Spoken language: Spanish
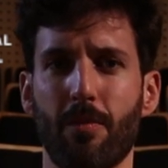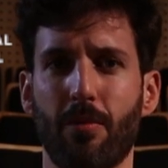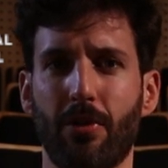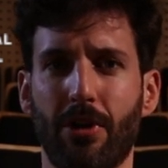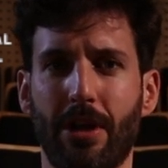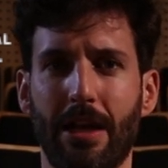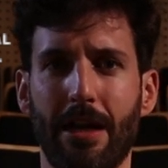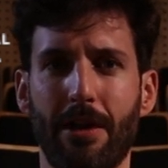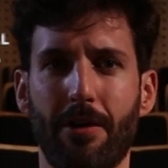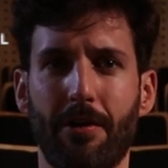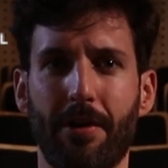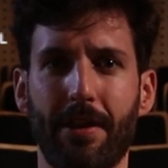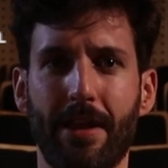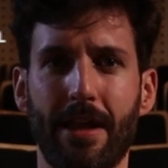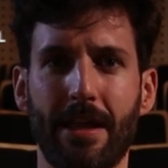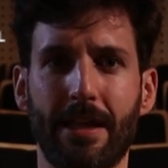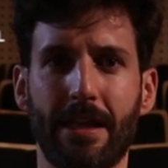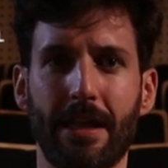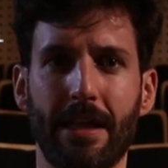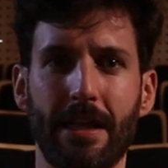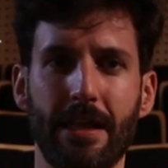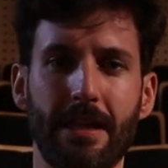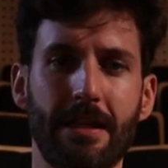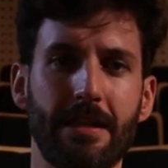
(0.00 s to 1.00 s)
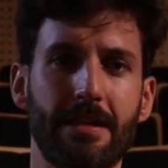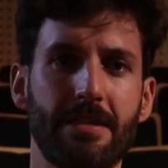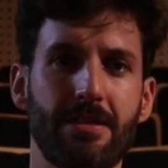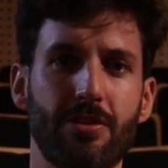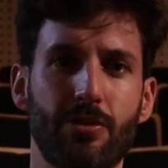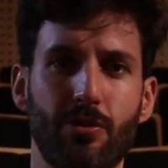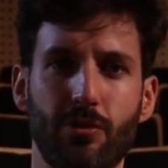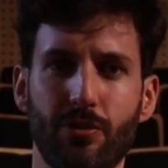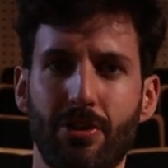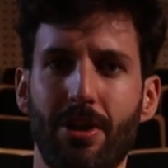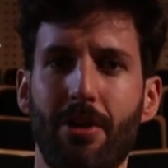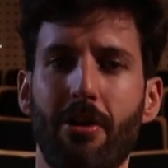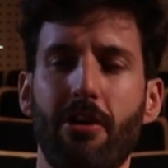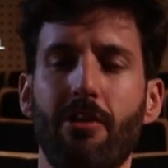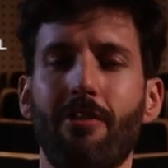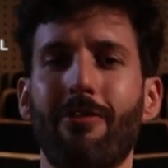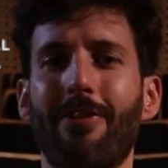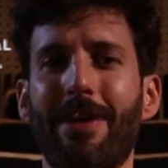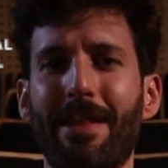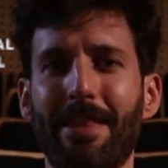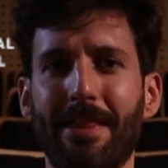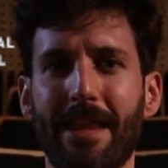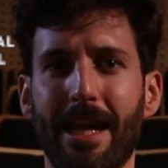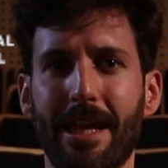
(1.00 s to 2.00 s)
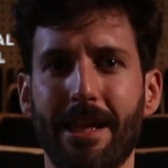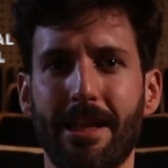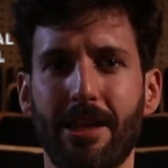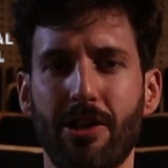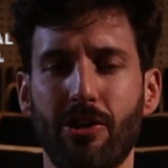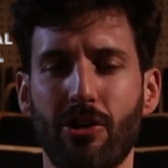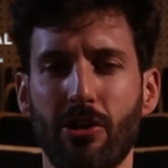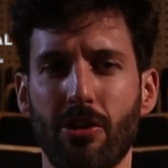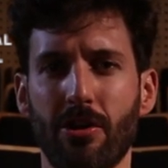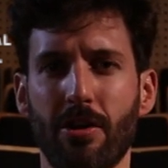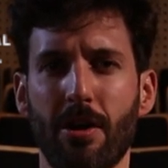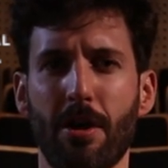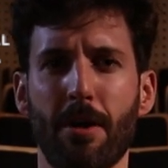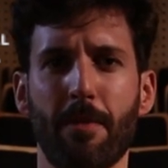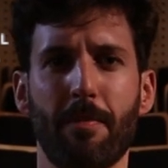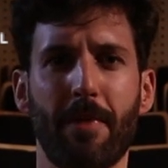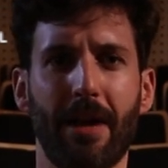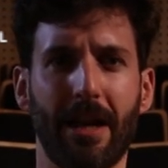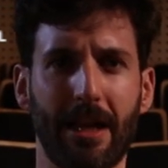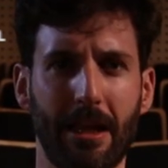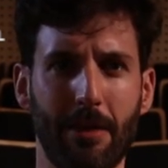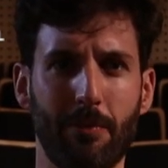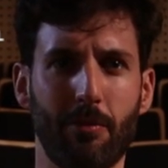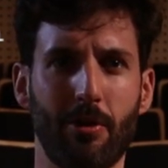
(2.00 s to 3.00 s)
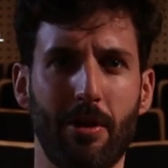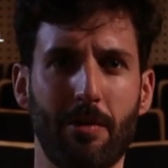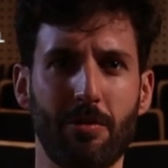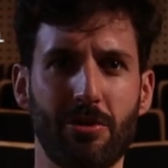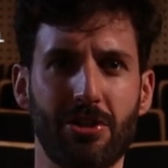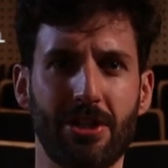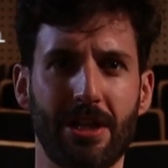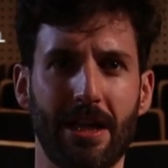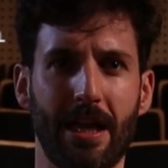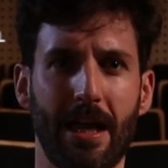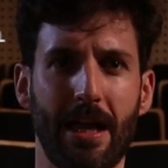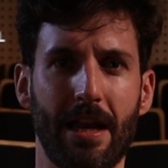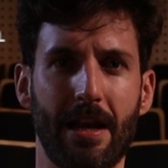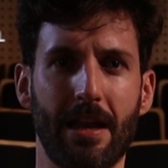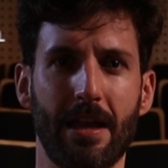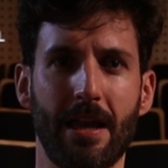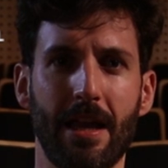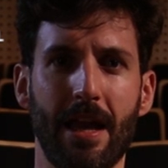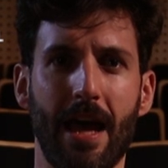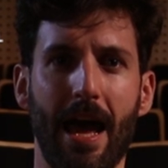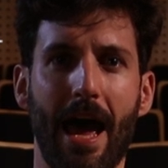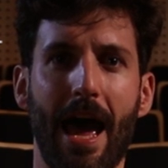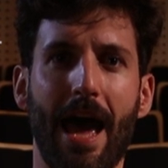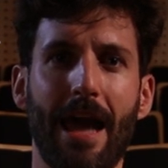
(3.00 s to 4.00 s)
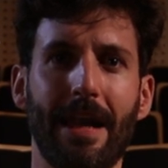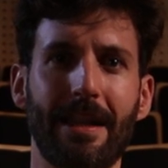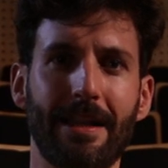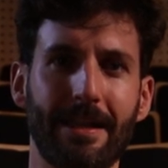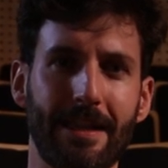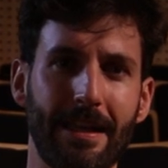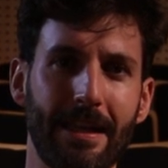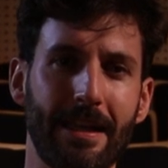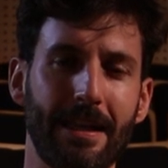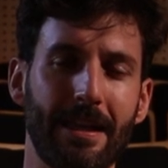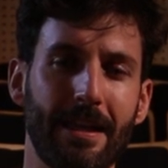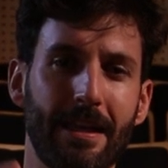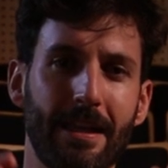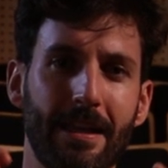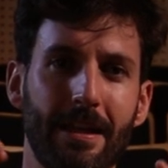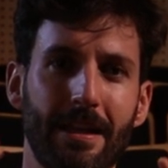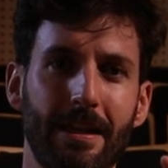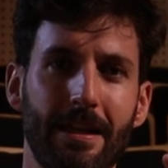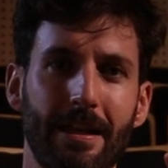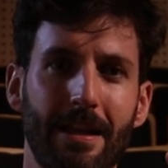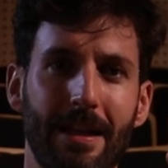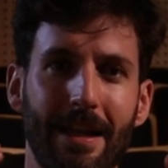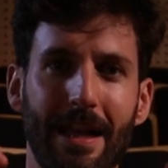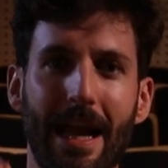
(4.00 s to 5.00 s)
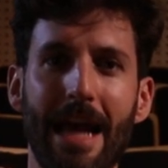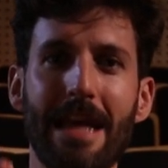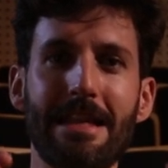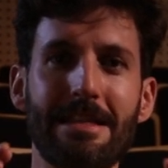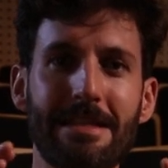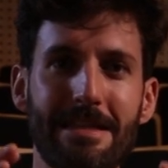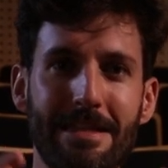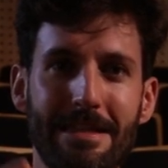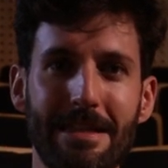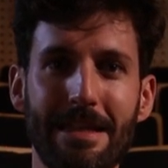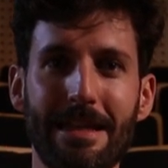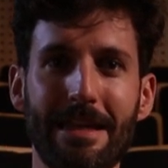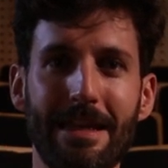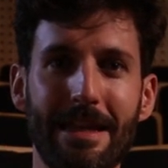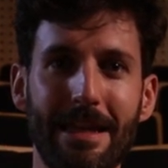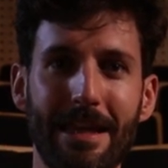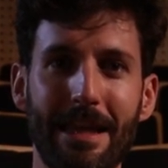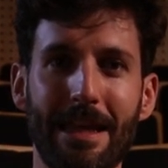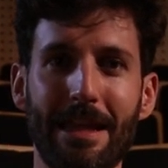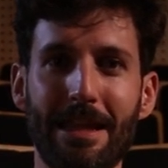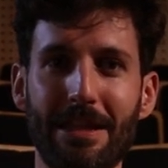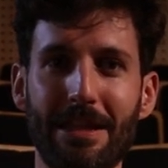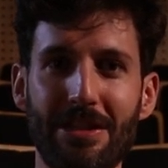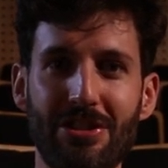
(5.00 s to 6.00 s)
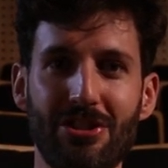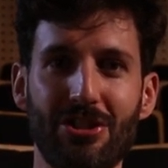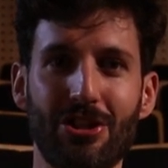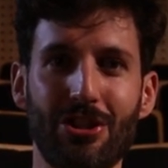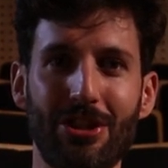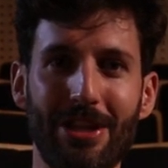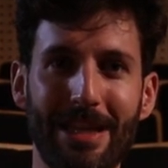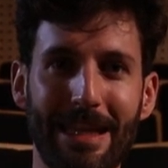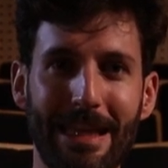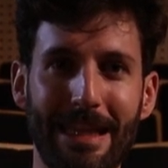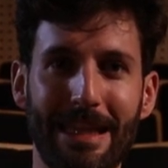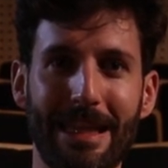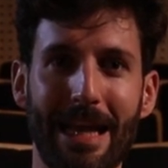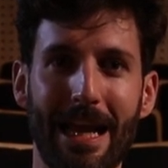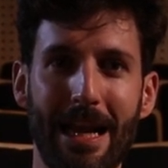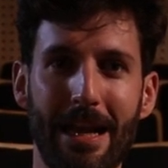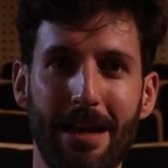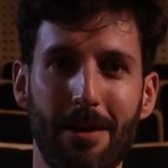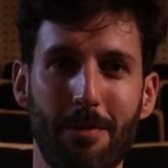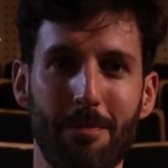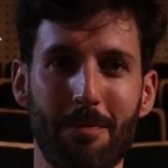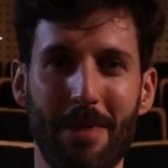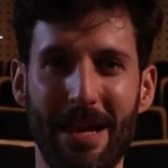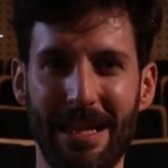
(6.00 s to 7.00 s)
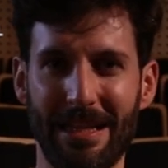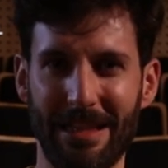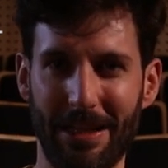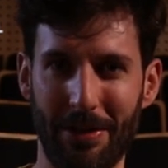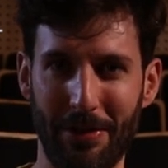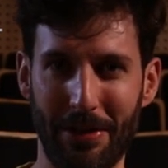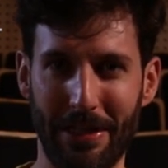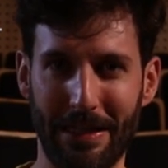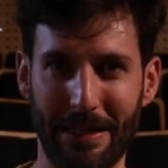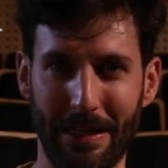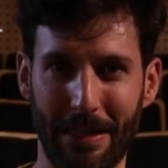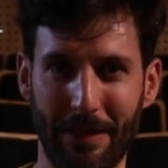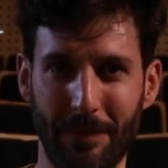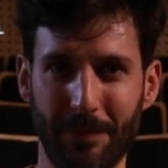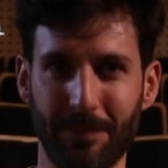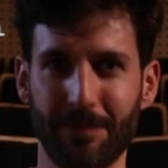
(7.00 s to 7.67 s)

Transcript: porque la verdad que hicieron un trabajo fantástico para que podamos llegar a este han Cine Edición Digital 2020.